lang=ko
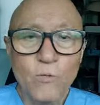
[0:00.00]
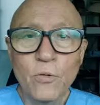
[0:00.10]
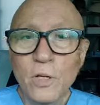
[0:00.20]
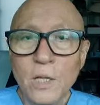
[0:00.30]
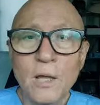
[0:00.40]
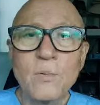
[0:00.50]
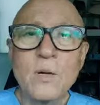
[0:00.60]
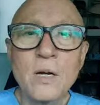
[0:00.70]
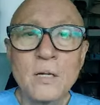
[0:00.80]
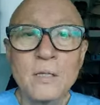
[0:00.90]
하는 것은
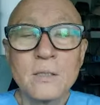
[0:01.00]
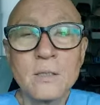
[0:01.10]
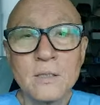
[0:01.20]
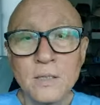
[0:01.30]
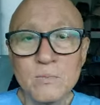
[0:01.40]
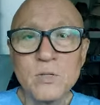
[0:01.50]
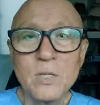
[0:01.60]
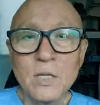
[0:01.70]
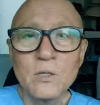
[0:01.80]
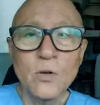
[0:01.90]
금지되어 있죠
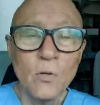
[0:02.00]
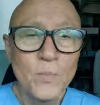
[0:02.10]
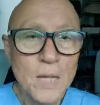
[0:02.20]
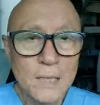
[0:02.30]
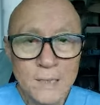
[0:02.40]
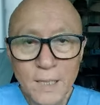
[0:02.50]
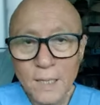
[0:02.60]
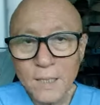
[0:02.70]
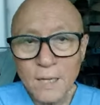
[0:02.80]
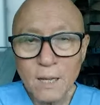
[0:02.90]
제가 이
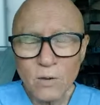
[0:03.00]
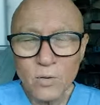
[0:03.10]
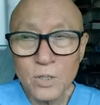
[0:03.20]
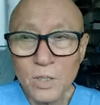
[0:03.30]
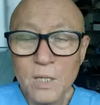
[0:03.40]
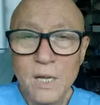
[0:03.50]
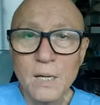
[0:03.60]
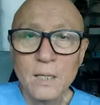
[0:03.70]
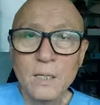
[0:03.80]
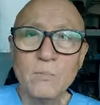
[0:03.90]
내용은 이미
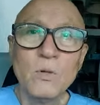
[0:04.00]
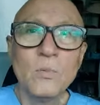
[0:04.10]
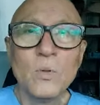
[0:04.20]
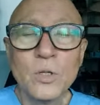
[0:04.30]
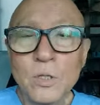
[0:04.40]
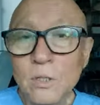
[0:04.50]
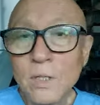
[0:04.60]
뭐 여러 해 전에